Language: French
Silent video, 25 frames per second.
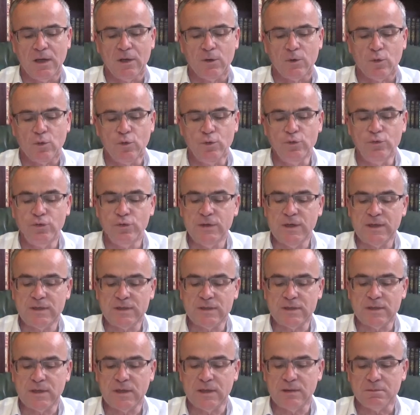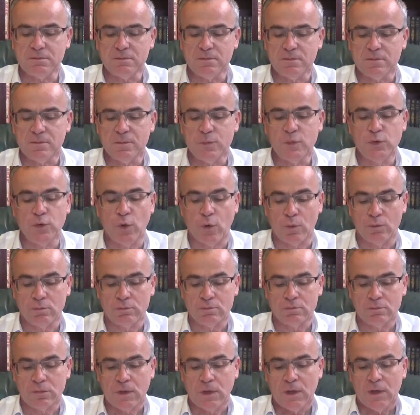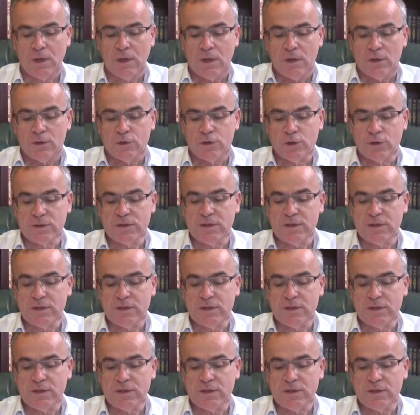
Coup du destin Non. Je